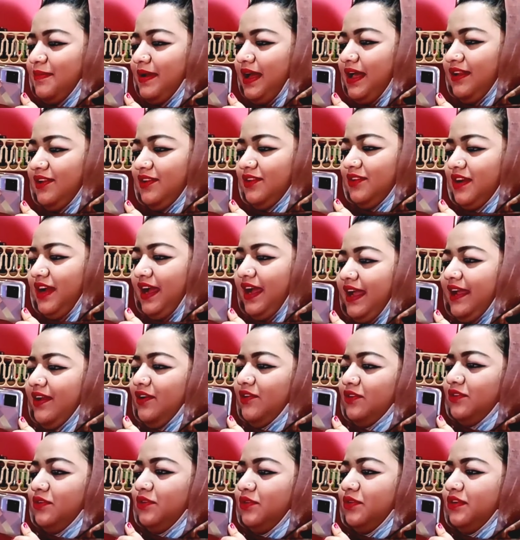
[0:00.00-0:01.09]
তার সাথে
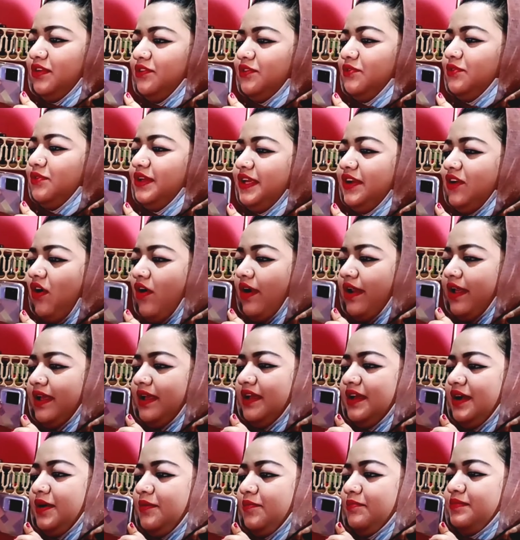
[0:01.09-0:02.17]
এখানে দেখা হবে
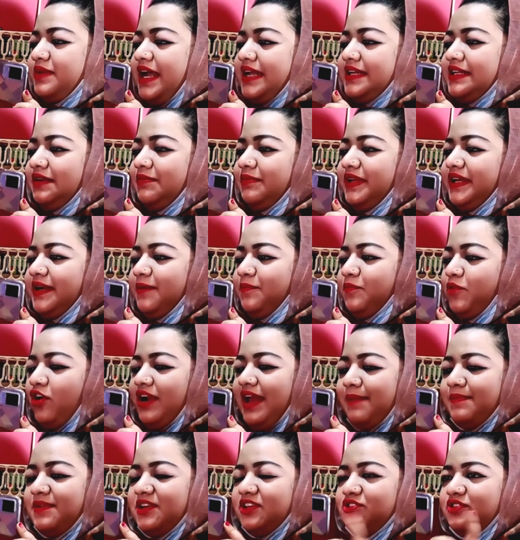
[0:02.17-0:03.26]
এটা কখনো
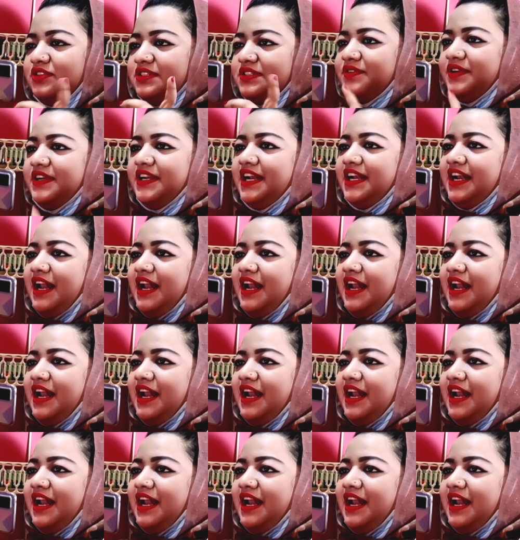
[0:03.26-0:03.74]
ভাবতেই পারিনি